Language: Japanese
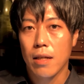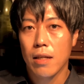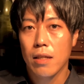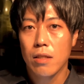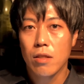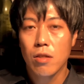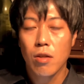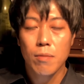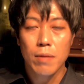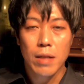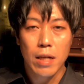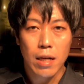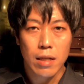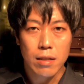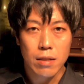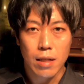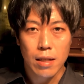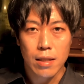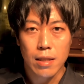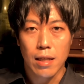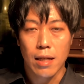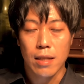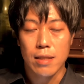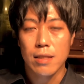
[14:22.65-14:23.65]
興味がある
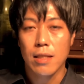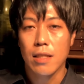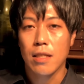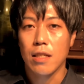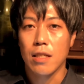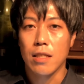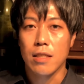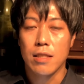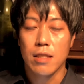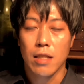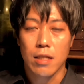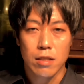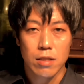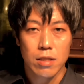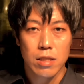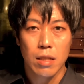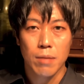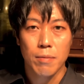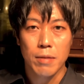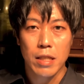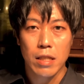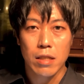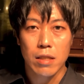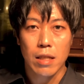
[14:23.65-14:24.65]
方ぜひチェックして
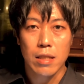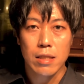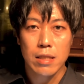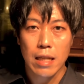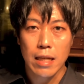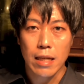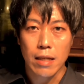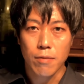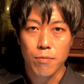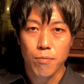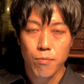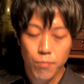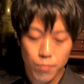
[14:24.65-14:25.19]
みてください。